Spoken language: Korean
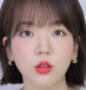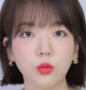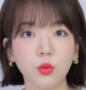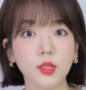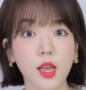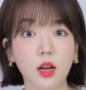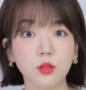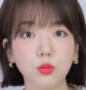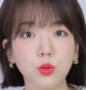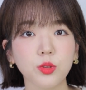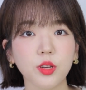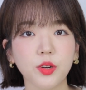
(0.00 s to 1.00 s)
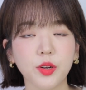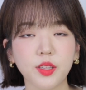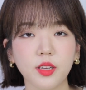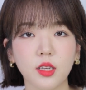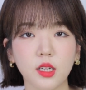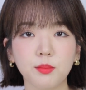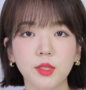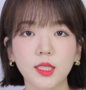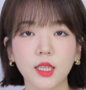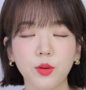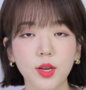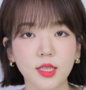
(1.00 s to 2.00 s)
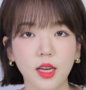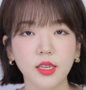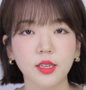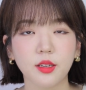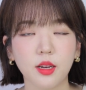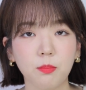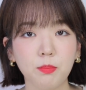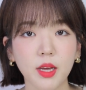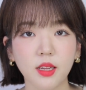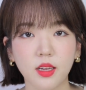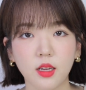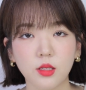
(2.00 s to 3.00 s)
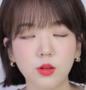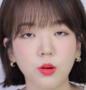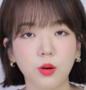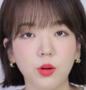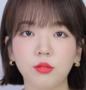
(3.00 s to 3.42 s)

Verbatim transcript: 또 제가 소속되어 있는 MCN 회사인 레페리에서